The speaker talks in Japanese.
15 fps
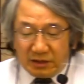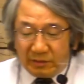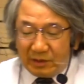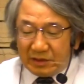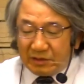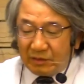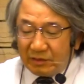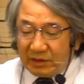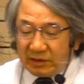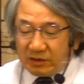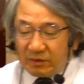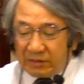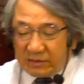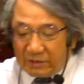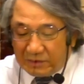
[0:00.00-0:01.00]
しますようにそ
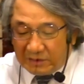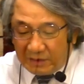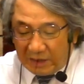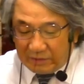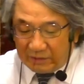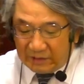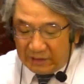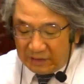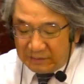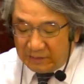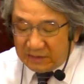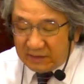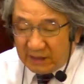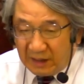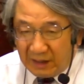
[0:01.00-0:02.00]
のすぐ後に出てきま
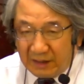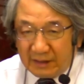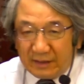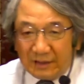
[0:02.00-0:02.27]
すが